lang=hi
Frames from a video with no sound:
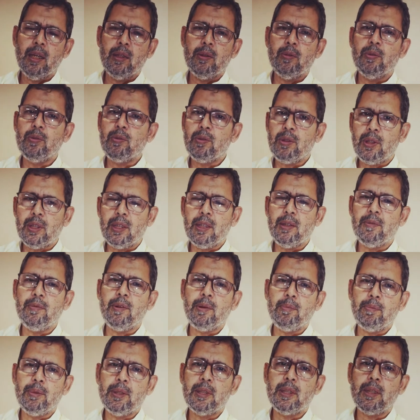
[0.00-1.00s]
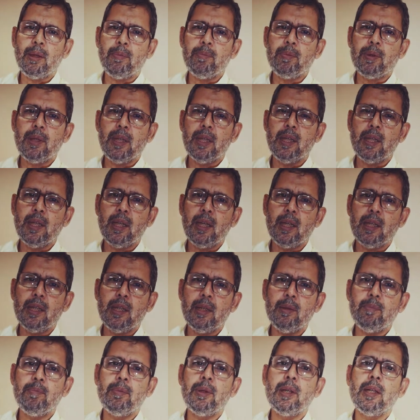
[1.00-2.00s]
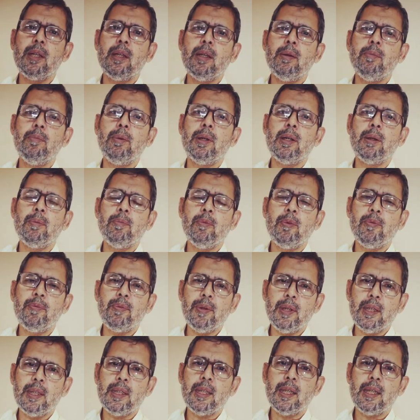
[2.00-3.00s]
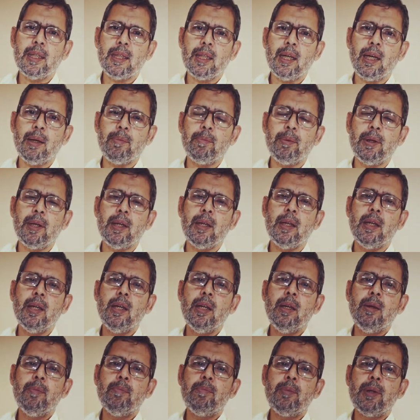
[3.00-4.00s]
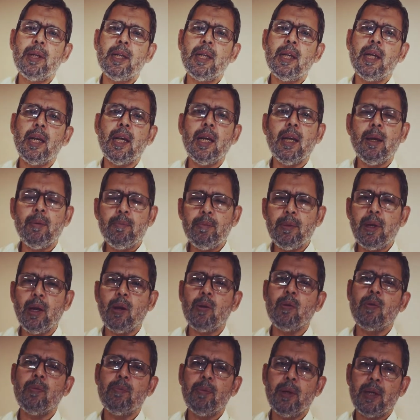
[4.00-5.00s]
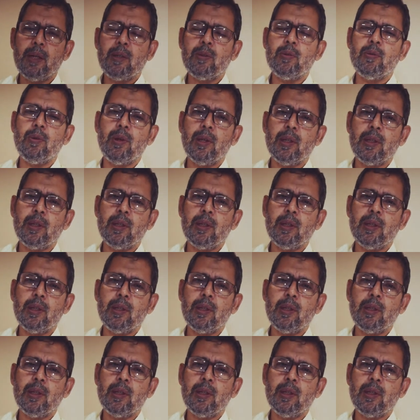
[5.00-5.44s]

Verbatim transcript: दूसरी दफ़ा भी छप गई है ये बड़ी बड़ी मुफीद किताब है बड़ी अहम डॉक्यूमेंट्स जो है